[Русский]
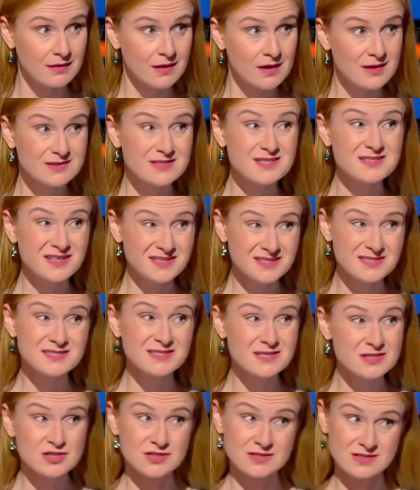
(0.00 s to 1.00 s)

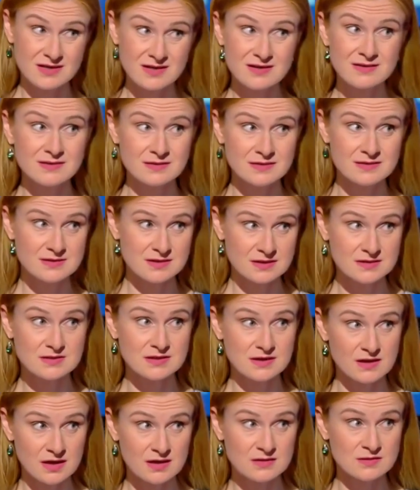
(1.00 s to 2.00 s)
Террористическая организация
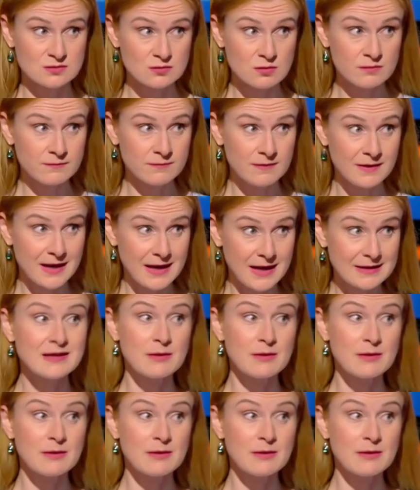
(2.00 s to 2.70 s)
«Азов» угу. – это